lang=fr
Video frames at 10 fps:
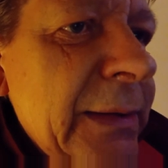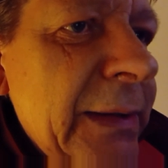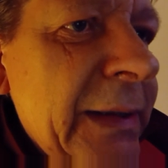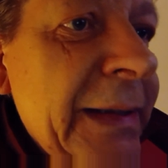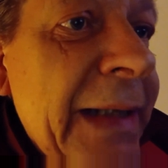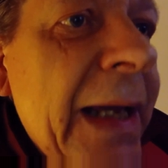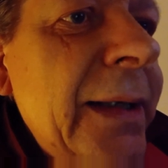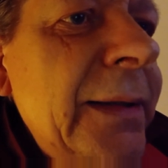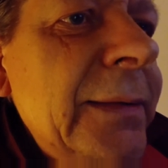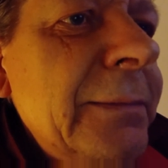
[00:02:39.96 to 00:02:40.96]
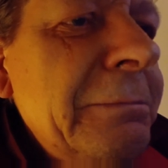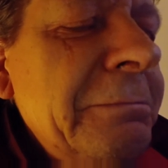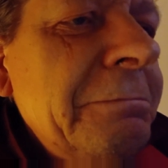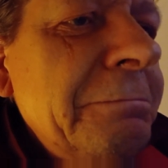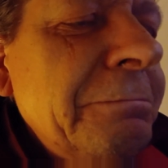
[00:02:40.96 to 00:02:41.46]
qui naît,
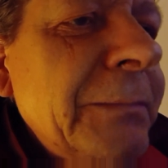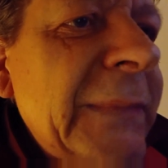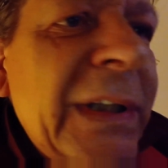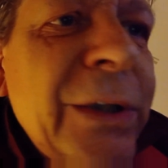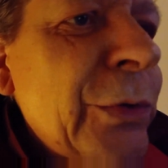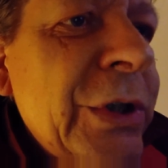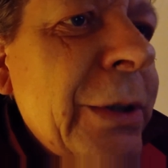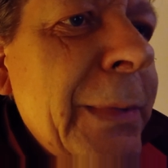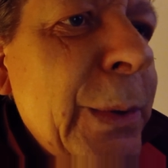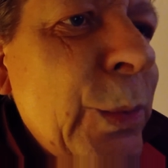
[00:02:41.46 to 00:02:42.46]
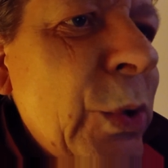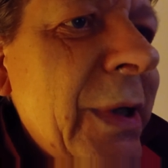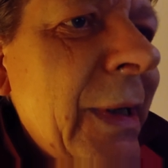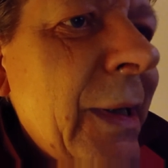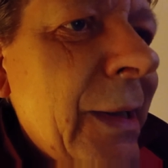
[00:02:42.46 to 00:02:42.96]
mais qui ne doit jamais
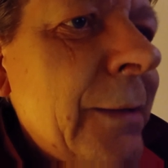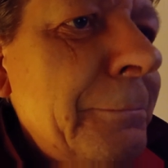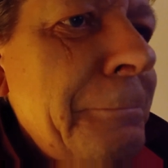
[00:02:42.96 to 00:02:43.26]
mourir.